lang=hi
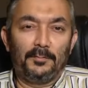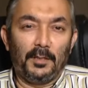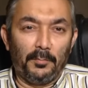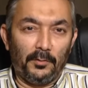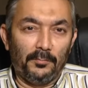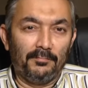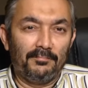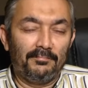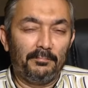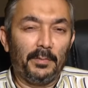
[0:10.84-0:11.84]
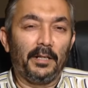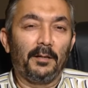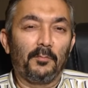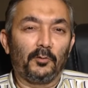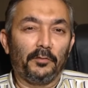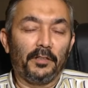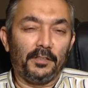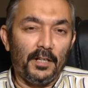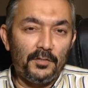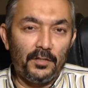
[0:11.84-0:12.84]
असल मेरा नाम डॉक्टर
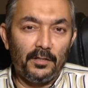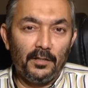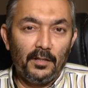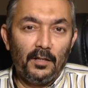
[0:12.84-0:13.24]
फरताश है